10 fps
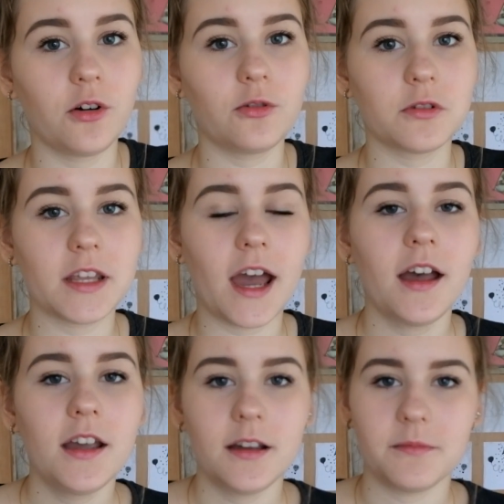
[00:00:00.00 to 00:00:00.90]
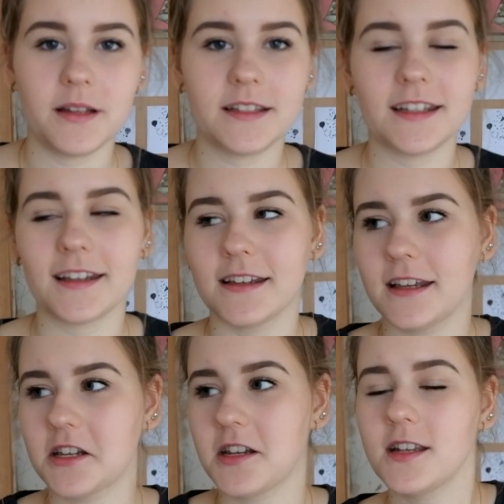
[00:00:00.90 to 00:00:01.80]
grudnia będzie
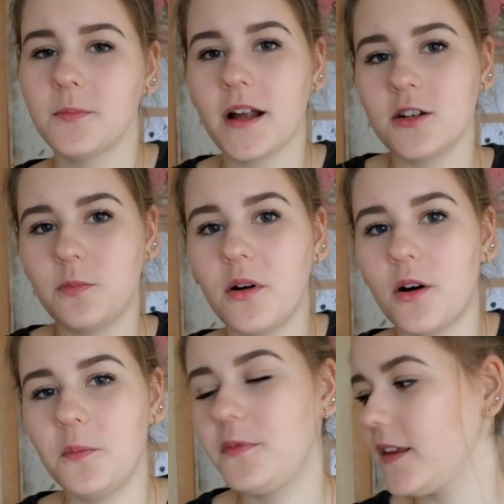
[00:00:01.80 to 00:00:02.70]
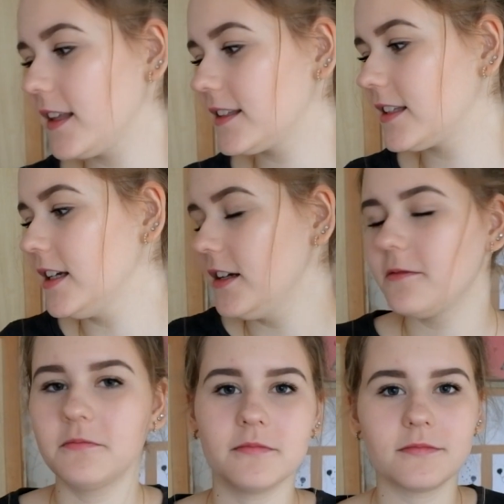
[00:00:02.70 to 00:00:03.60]
jeszcze SpongeBob, więc
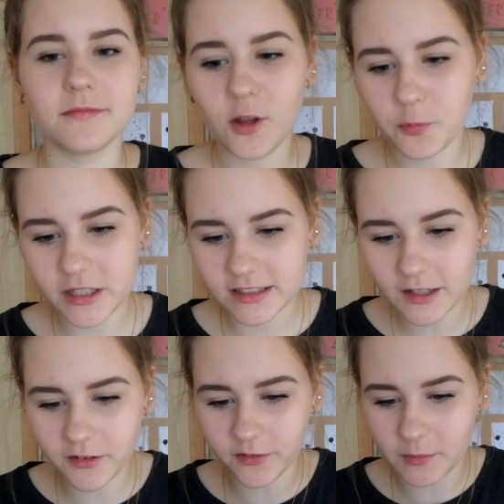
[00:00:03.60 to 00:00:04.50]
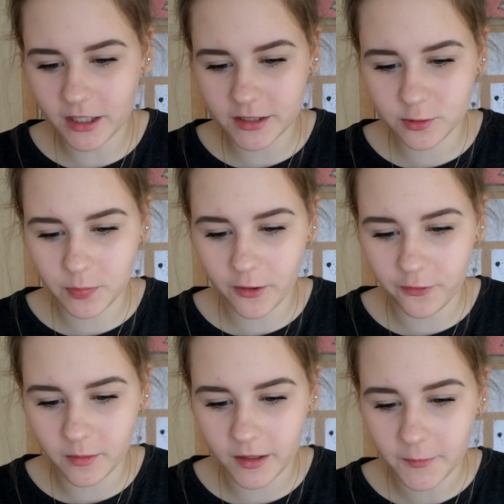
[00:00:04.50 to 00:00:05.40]
mm, no przedstawię Wam jakieś super
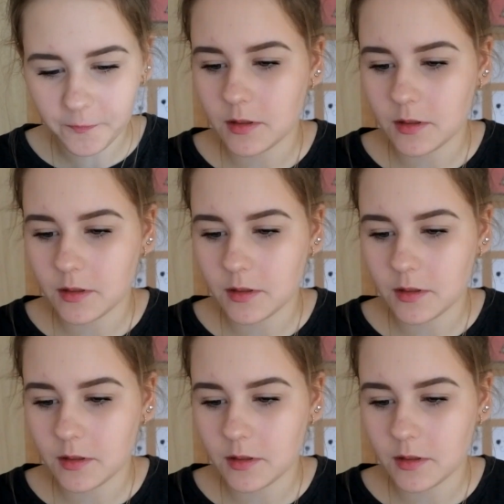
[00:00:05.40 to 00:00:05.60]
filmy,